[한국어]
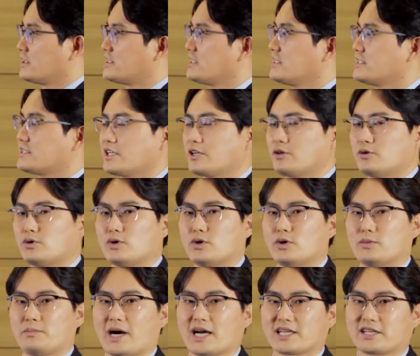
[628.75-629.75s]

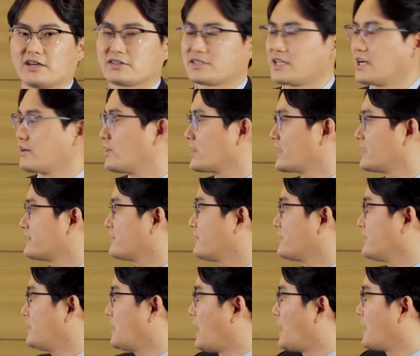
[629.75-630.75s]
실제로 방역 상황에서
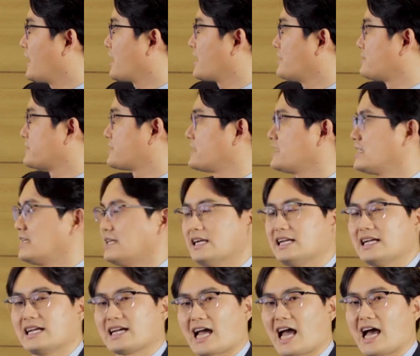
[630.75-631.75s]
이 r의 값을
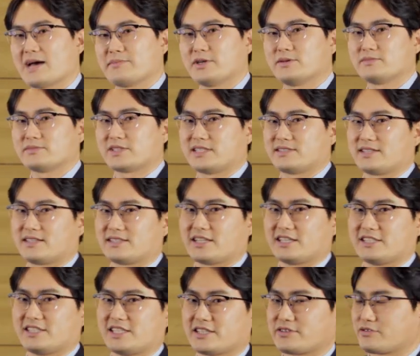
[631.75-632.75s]
감염
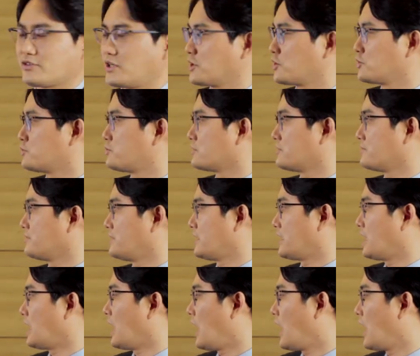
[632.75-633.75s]
재생산 지수라고
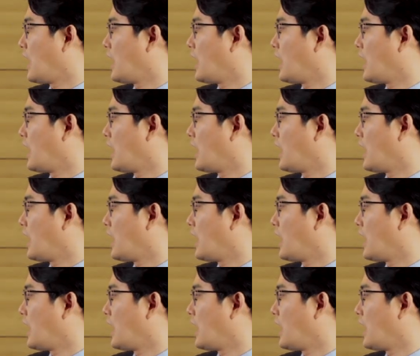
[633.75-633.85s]
부릅니다.